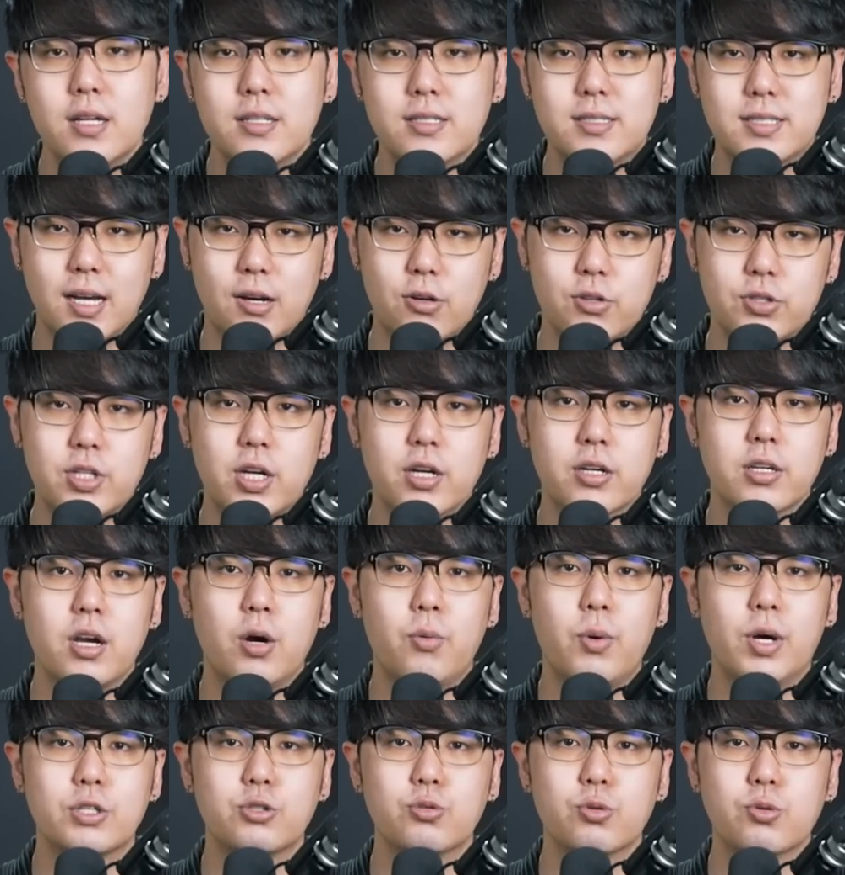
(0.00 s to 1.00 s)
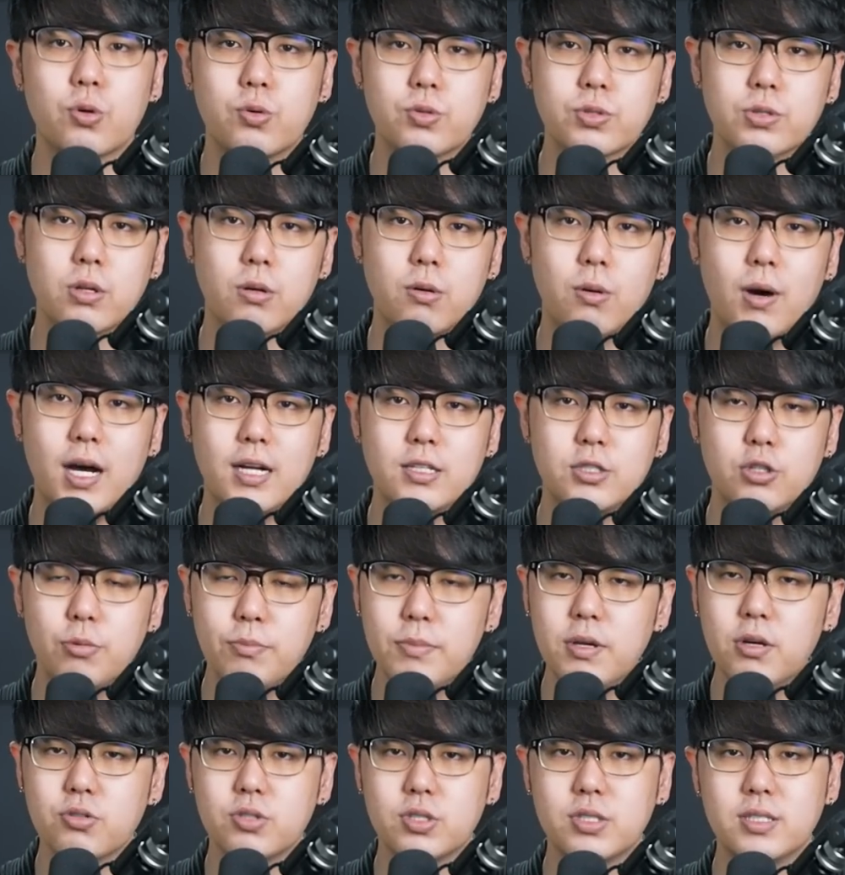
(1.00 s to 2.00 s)
早上要外出工作的话，就
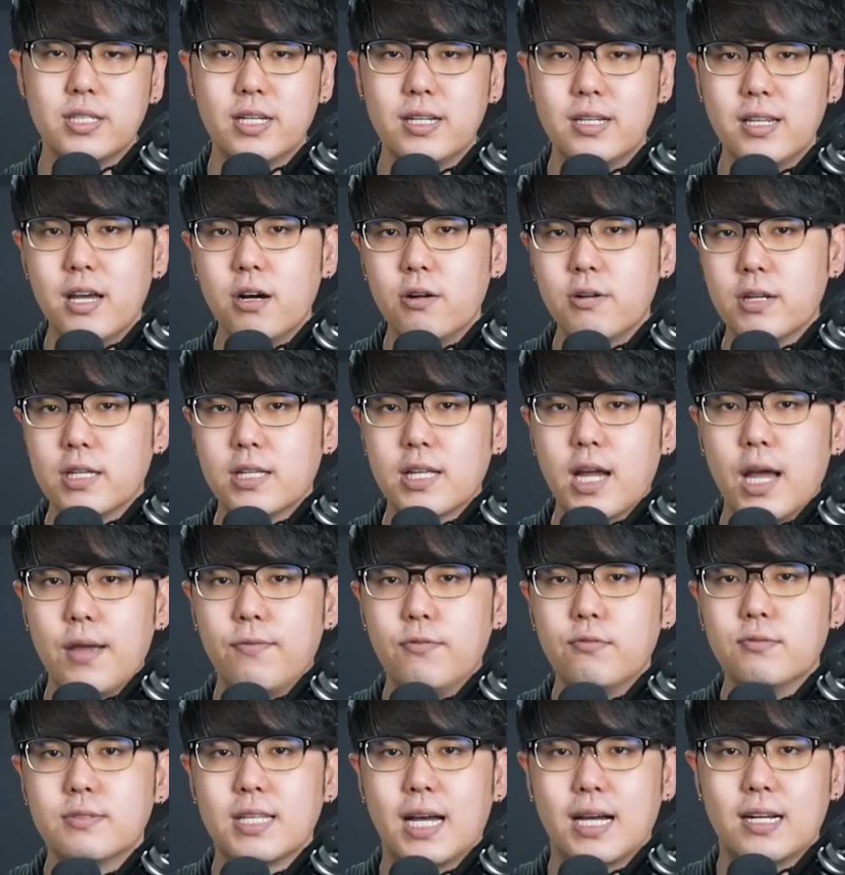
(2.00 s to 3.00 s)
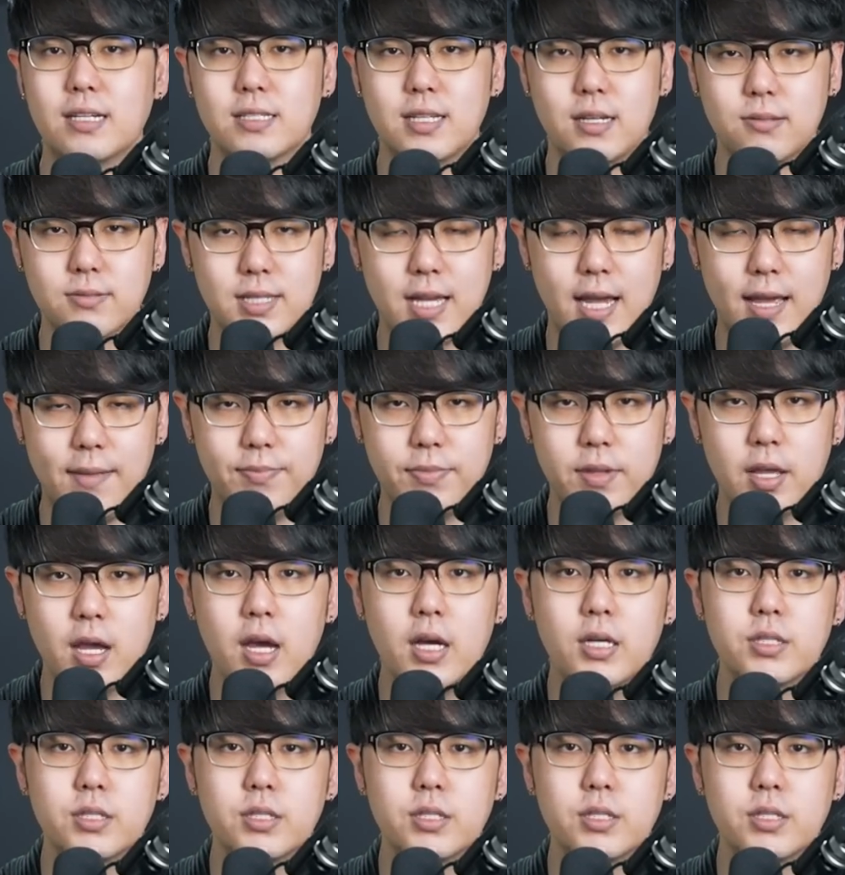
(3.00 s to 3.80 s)
没有时间料理太复杂的早餐，